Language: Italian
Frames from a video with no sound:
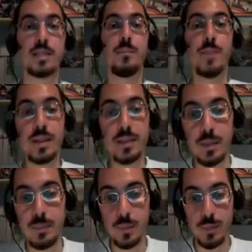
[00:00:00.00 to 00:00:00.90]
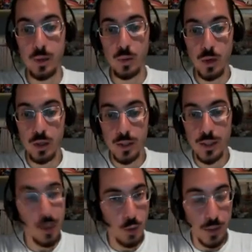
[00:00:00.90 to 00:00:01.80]
mentre preparo
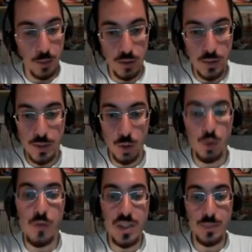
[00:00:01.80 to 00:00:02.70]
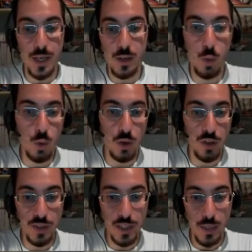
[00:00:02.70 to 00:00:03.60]
eh, la roba di questo episodio vi spiego quello
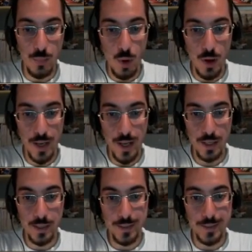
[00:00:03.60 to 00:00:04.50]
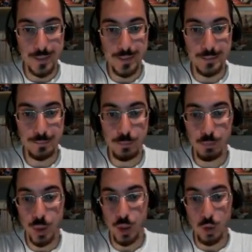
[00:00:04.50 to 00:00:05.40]
che faremo e eh, un
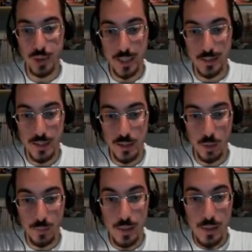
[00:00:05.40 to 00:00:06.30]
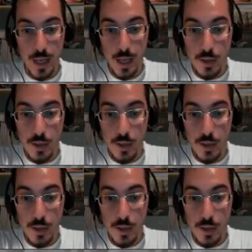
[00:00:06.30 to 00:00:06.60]
po' di cosette insomma Allora